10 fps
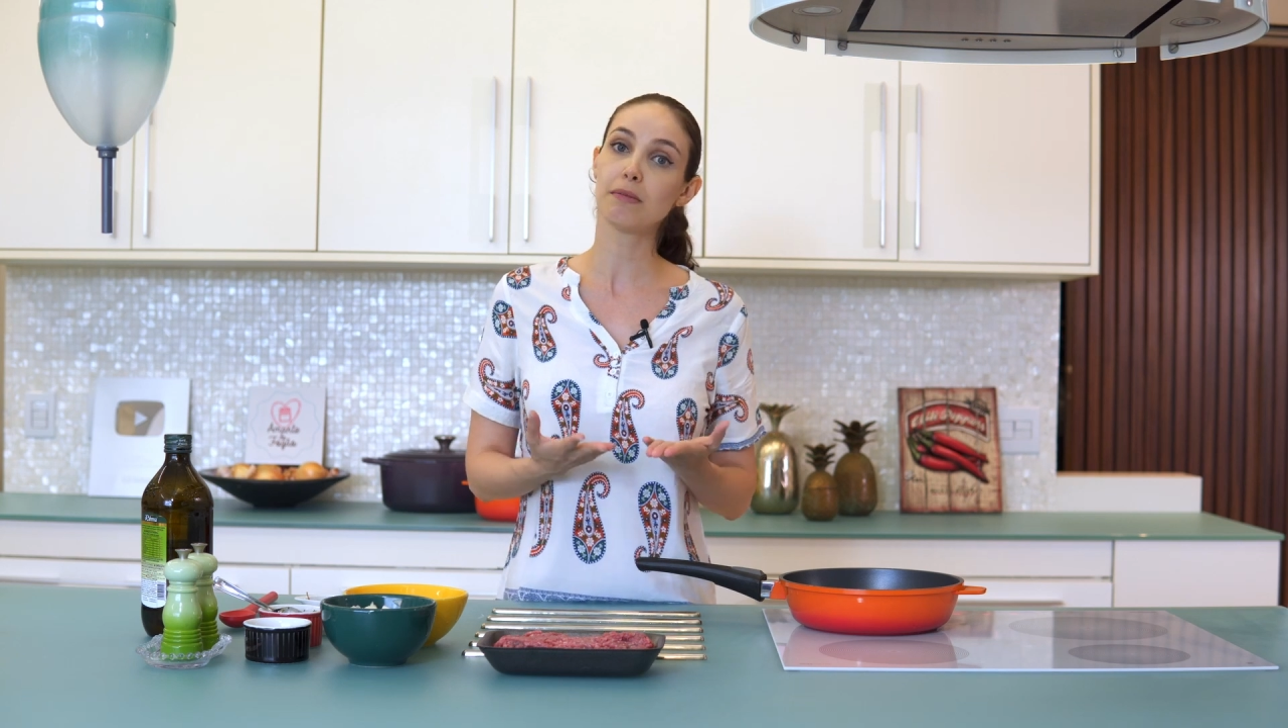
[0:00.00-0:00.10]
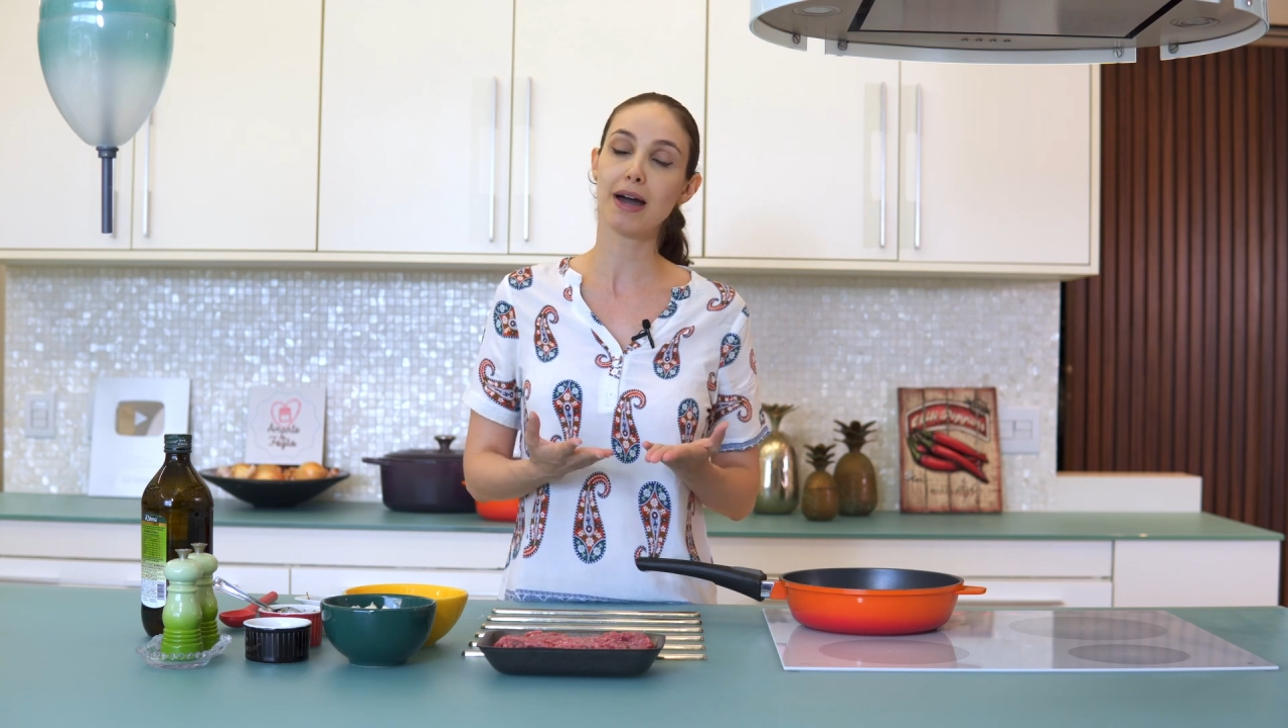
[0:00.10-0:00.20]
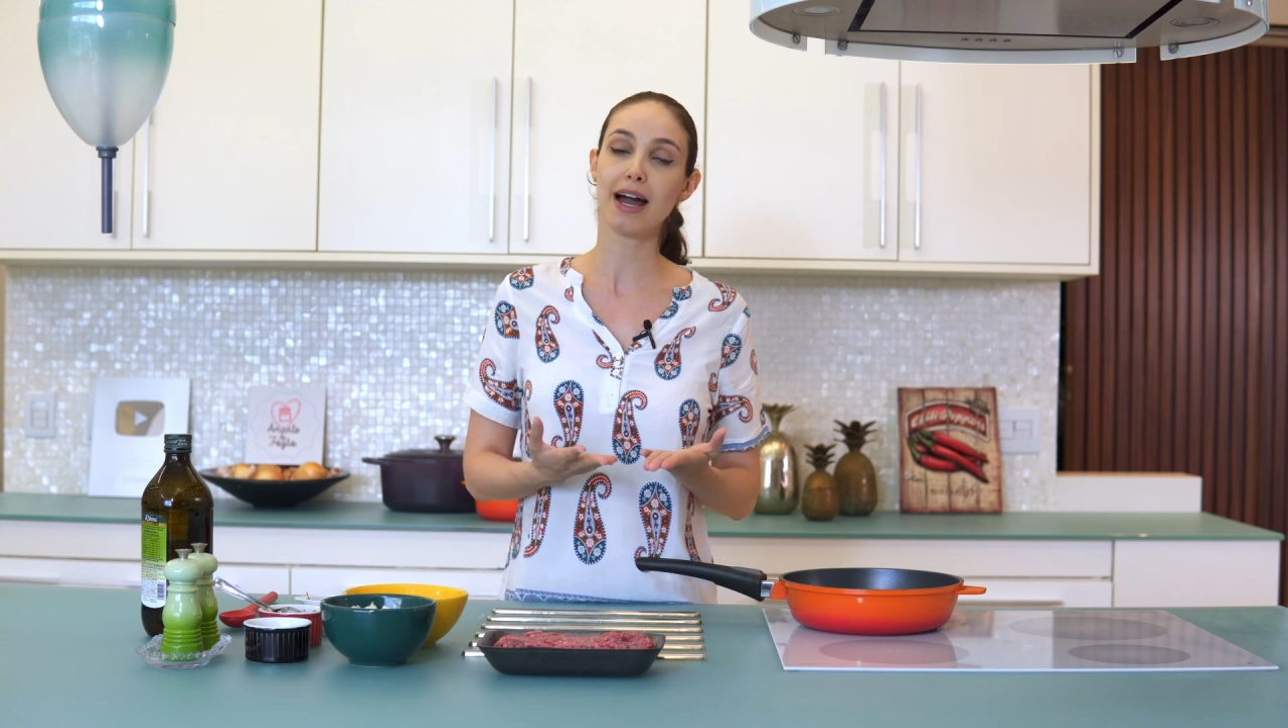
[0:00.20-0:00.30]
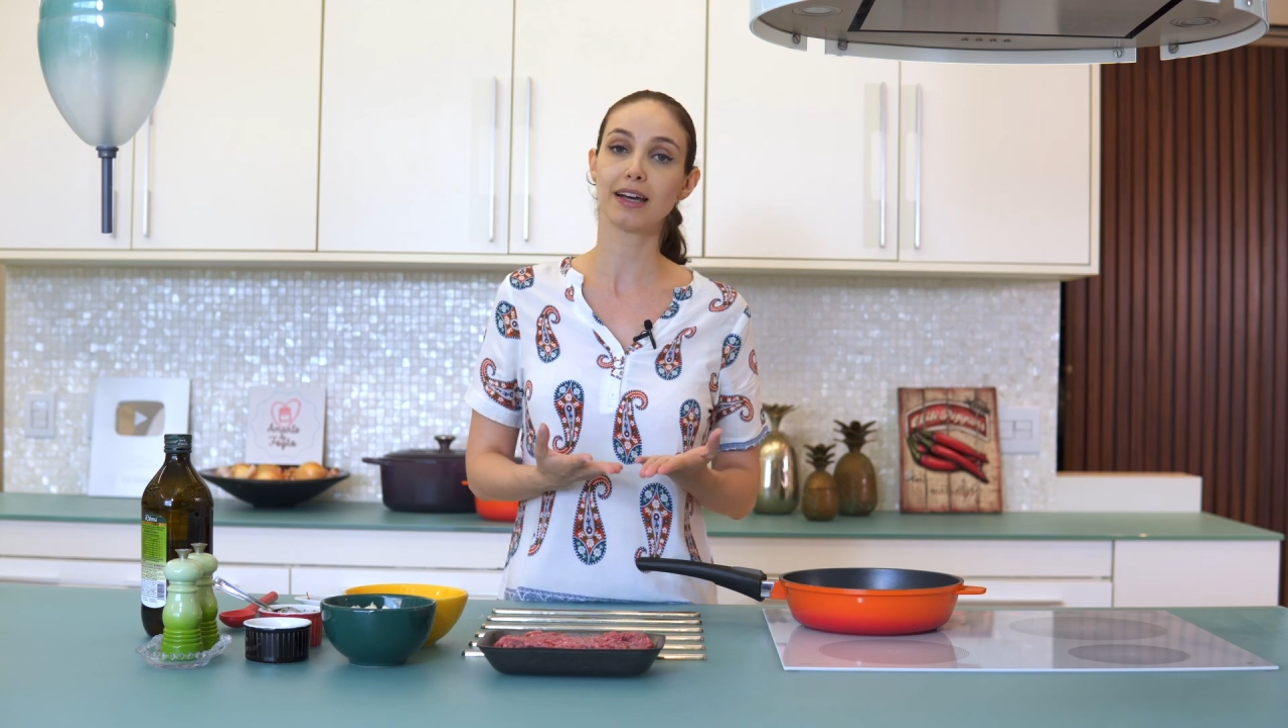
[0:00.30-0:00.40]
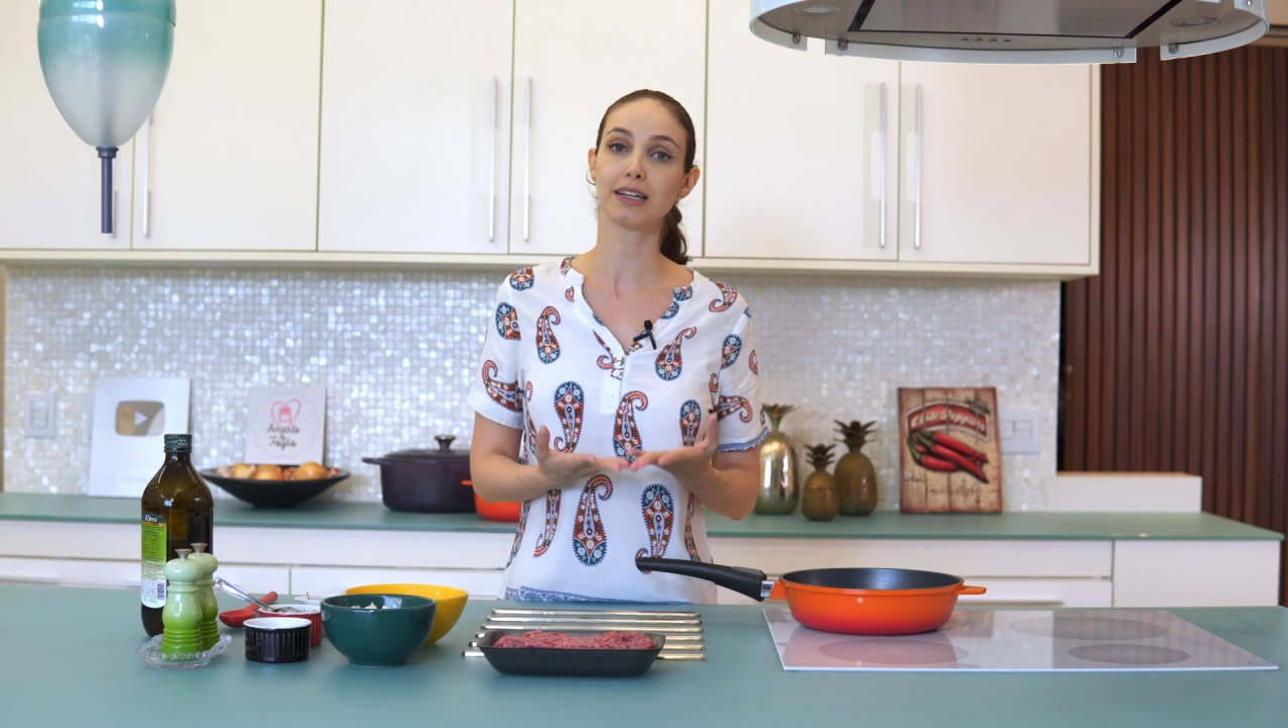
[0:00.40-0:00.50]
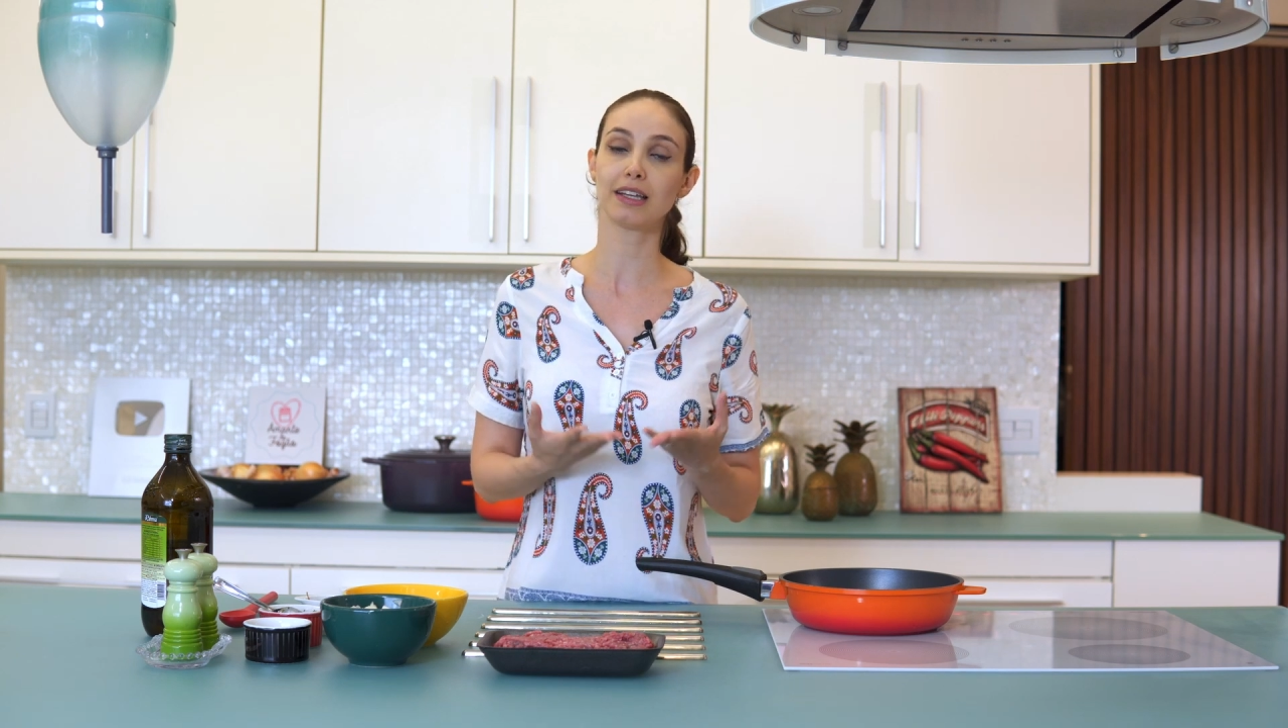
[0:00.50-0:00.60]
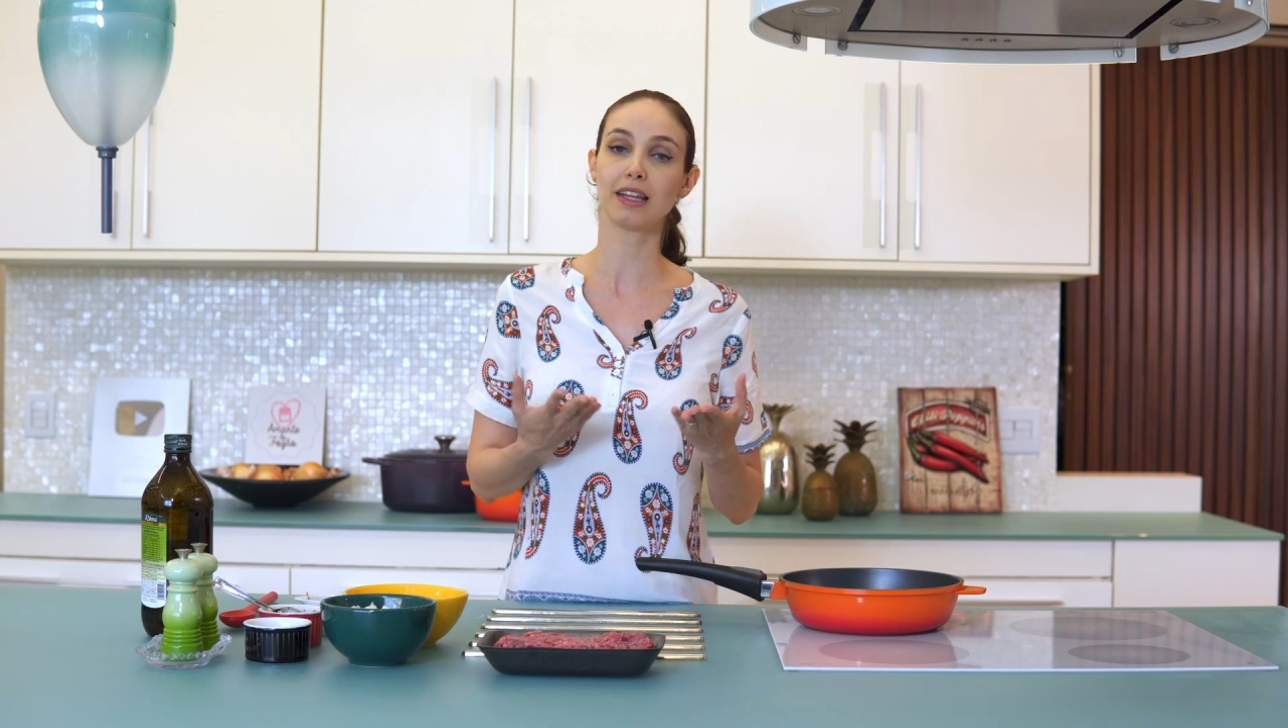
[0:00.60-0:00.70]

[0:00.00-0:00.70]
magra que